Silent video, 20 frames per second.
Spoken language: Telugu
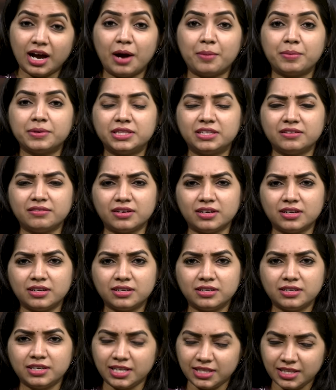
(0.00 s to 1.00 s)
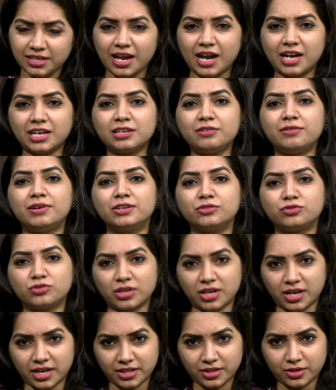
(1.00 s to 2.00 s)
అబద్ధమా లేదా నాటకం
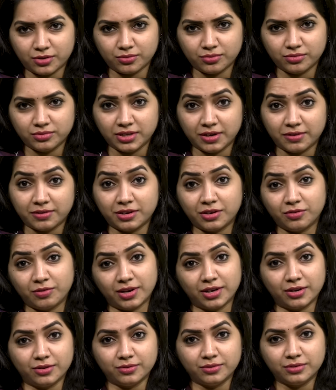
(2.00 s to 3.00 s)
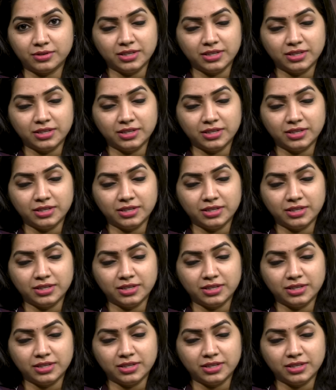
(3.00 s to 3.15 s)
ఆడుతున్నారా ఇద్దరు ఎవరికి వాళ్ళు